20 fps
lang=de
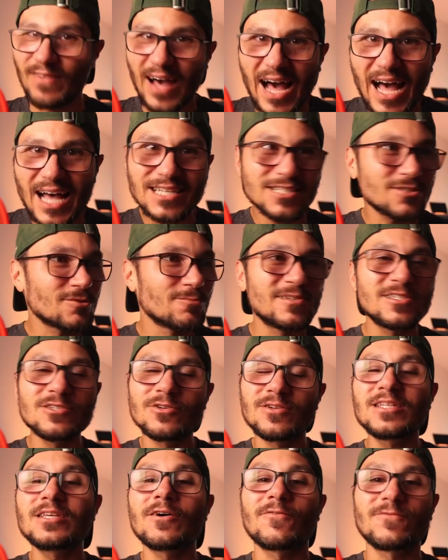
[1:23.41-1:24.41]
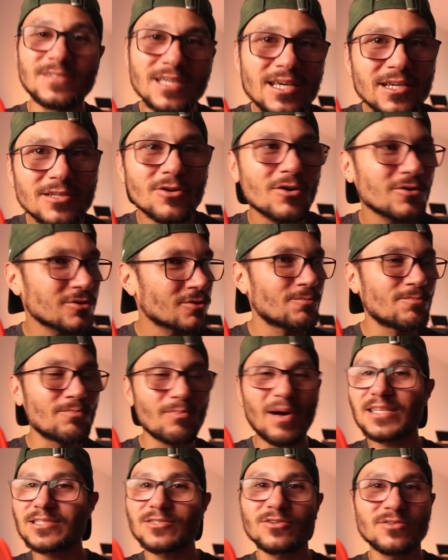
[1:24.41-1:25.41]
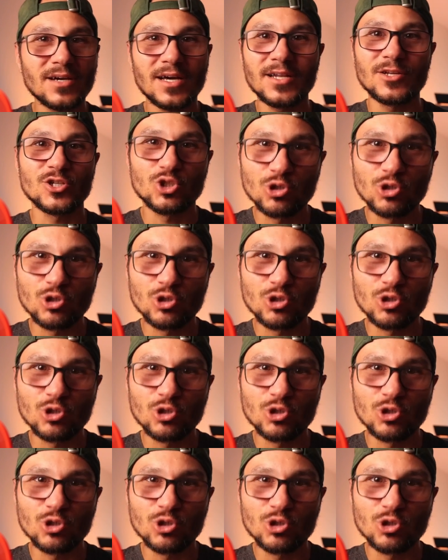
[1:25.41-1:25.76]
was, du bist noch nicht auf TikTok, du machst noch keine